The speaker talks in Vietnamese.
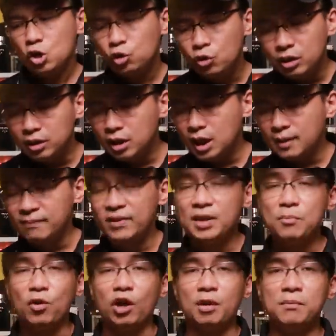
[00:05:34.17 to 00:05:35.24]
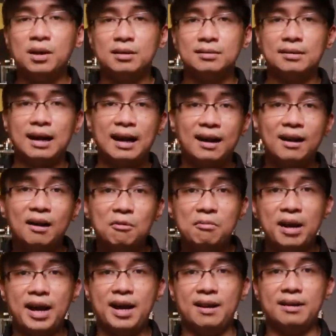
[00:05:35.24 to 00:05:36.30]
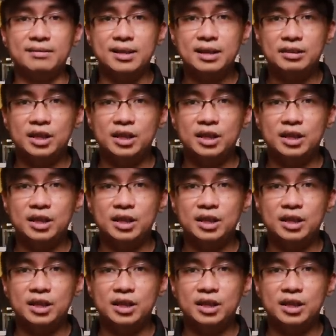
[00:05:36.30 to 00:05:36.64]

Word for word: Tuy nhiên với một cái mức giá không hề là dễ